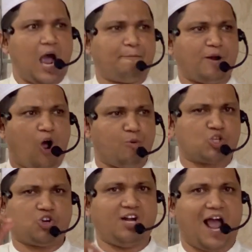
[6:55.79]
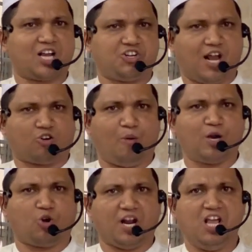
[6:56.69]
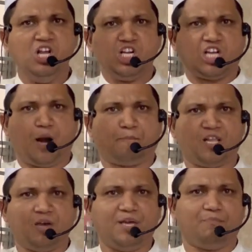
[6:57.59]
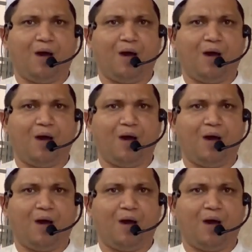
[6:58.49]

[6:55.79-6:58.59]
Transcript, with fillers: আপনারা অবশ্যই লাইক শেয়ার কমেন্ট করে সারা পৃথিবীর